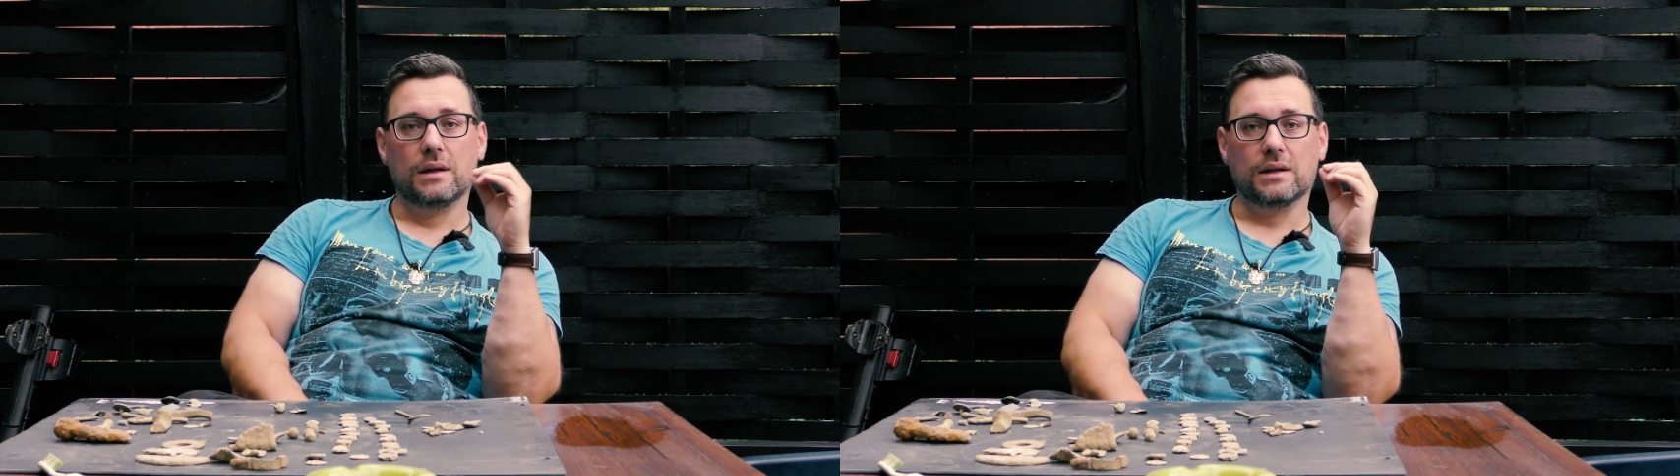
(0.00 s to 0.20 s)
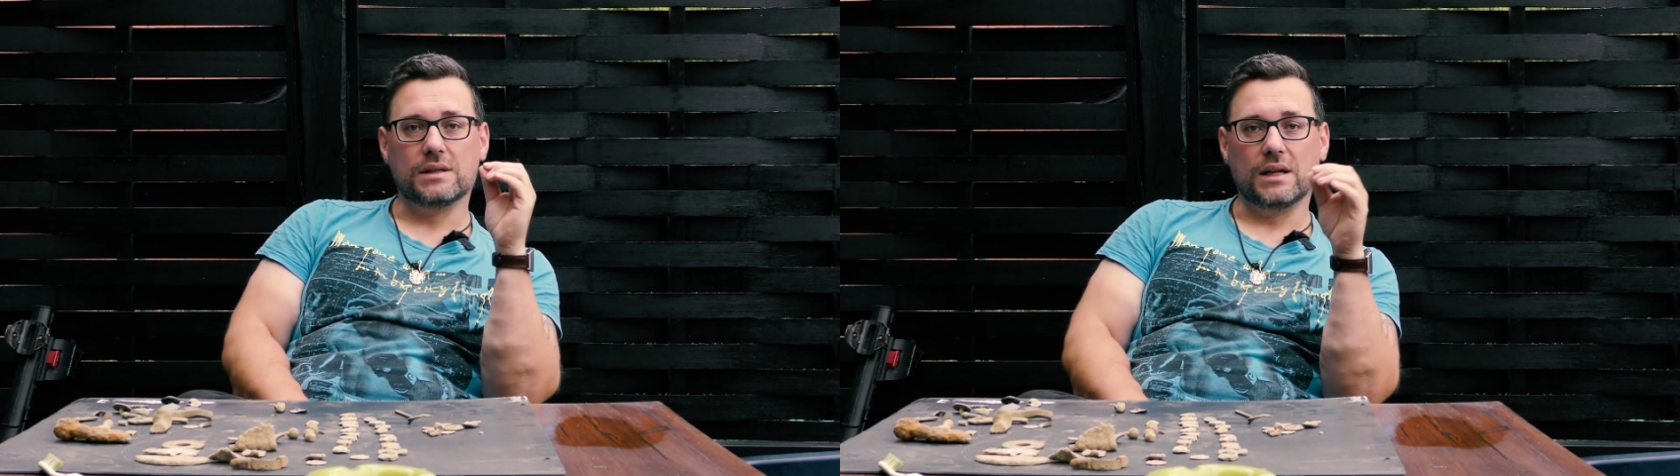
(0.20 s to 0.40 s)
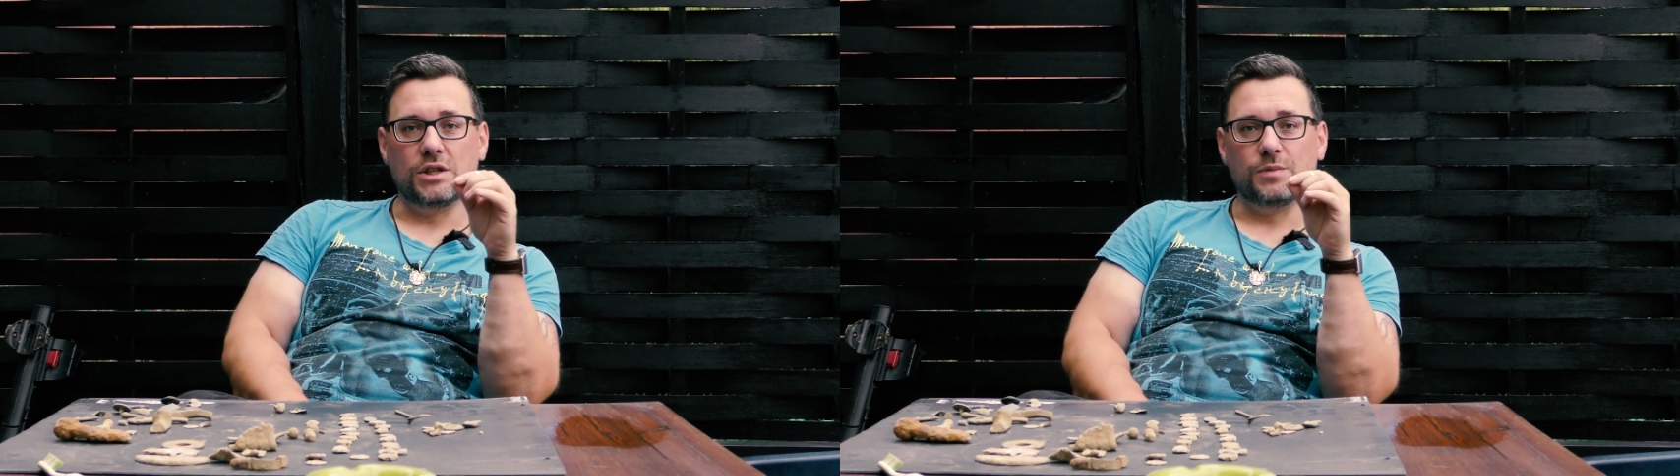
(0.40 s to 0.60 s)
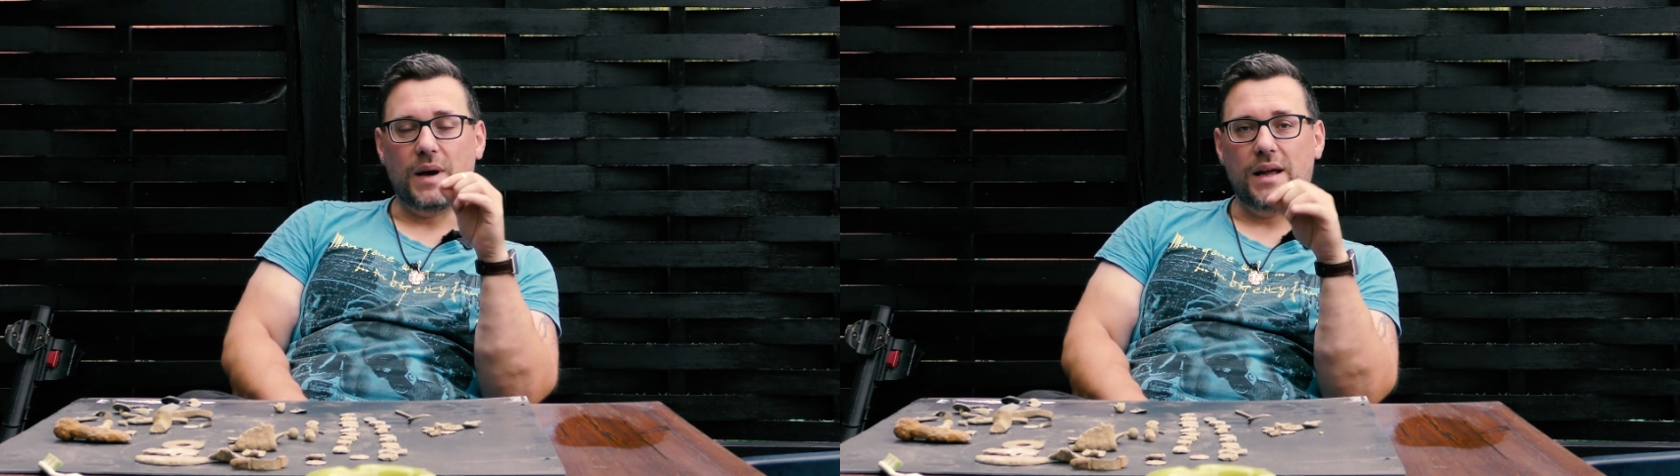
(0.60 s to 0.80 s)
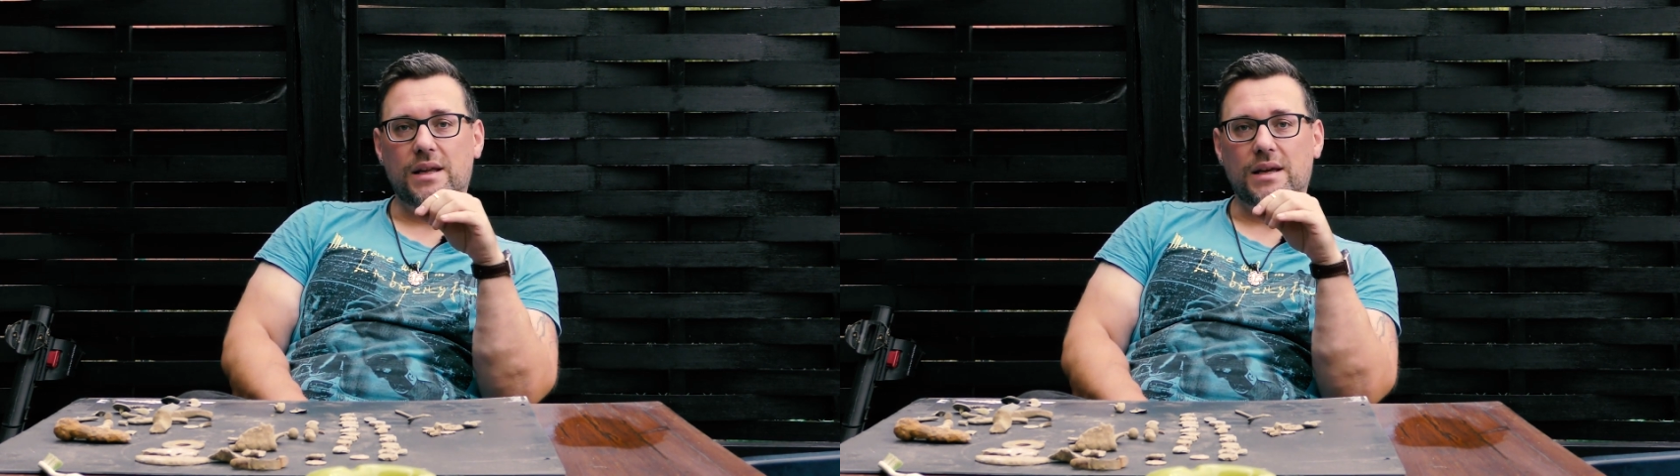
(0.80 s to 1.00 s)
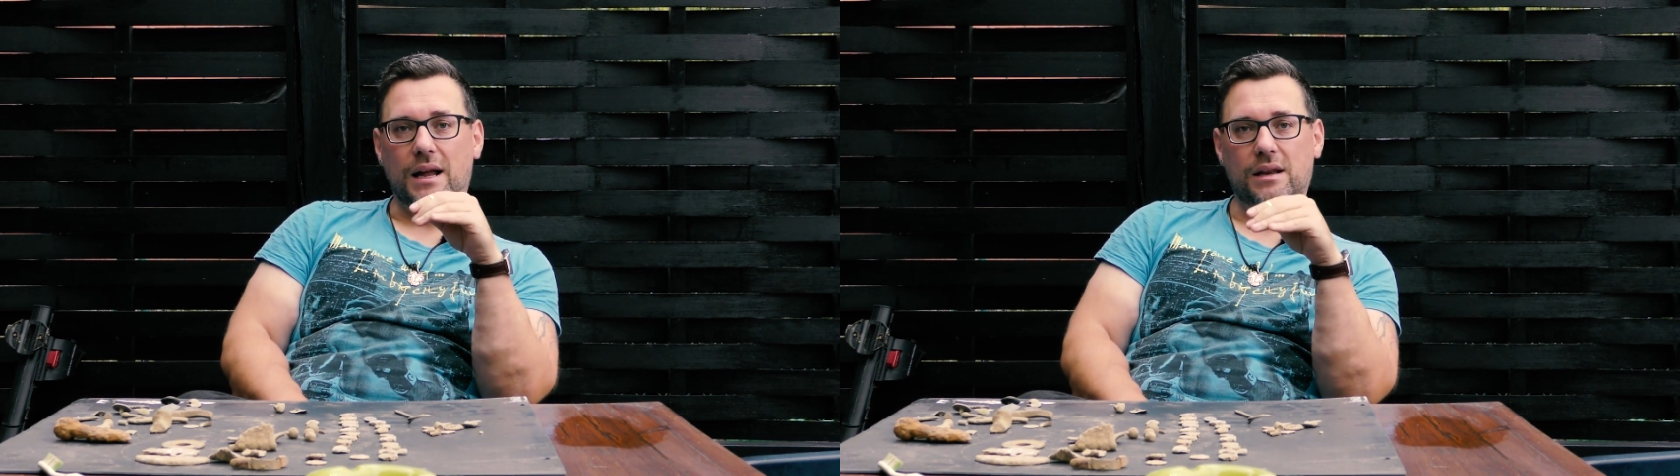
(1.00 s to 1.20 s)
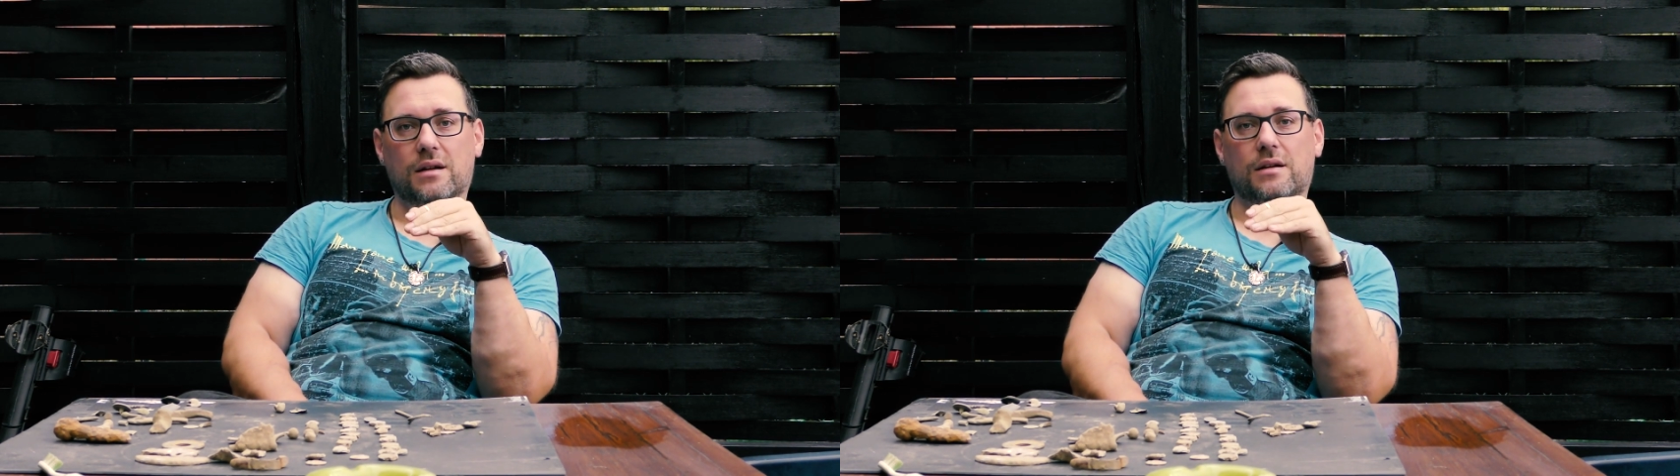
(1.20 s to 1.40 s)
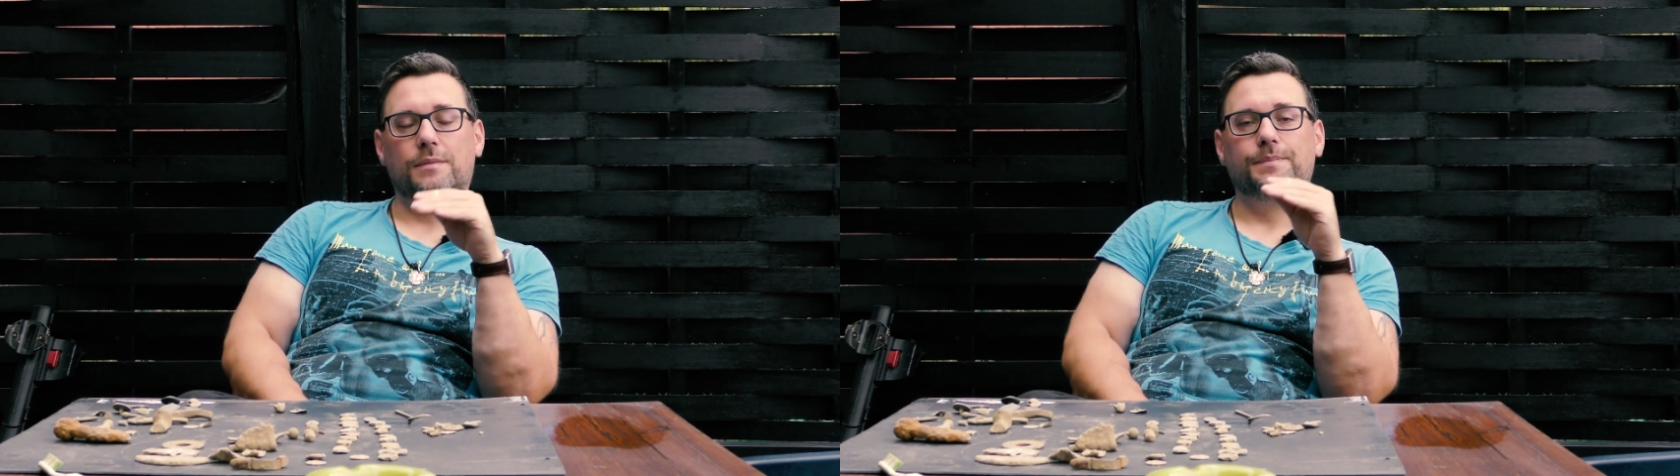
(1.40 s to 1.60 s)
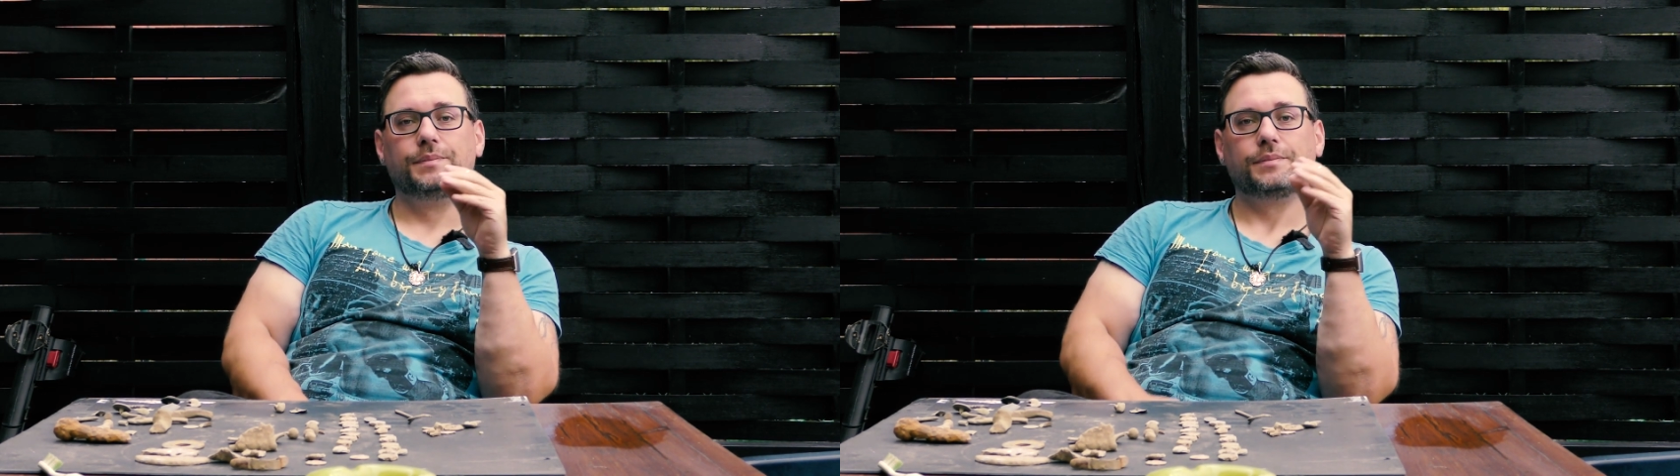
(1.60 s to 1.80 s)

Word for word: Das hatte ich bei einigen anderen,